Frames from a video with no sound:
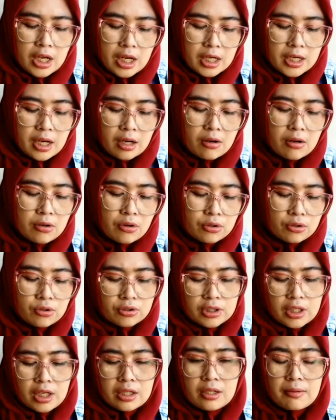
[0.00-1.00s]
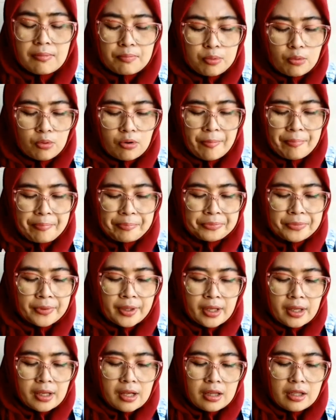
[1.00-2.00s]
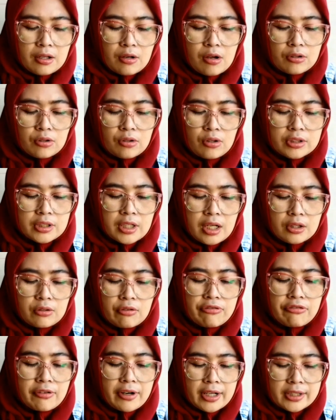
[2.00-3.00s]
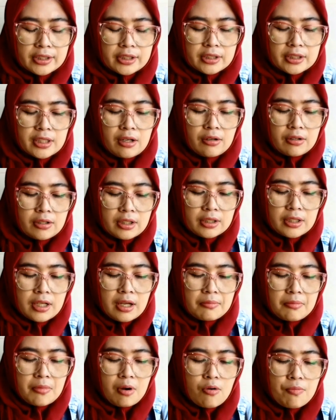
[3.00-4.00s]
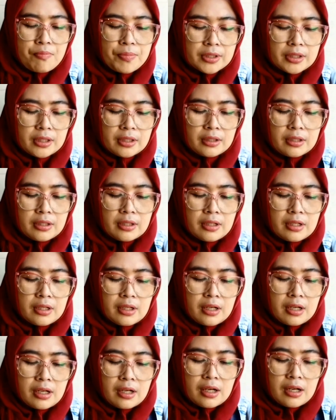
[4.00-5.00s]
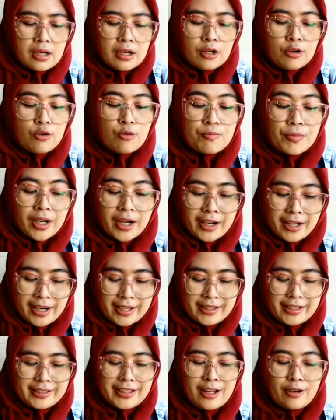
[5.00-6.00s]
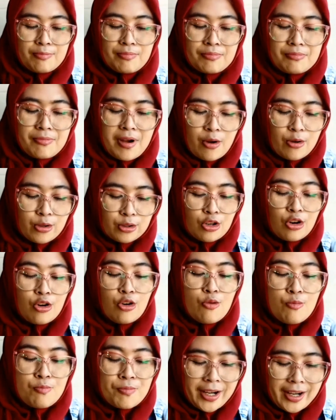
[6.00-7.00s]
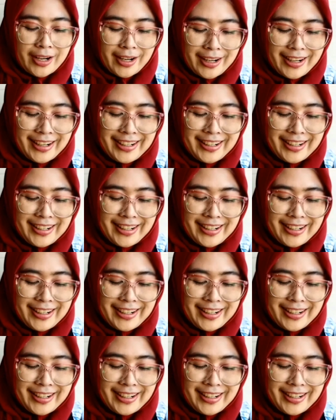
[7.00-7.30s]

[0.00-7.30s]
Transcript: enak kalau lontongnya ini empuk om berarti lontongnya itu fresh kalau kita mau pesen lumer, uh, lumer katanya Mbak Ut lumer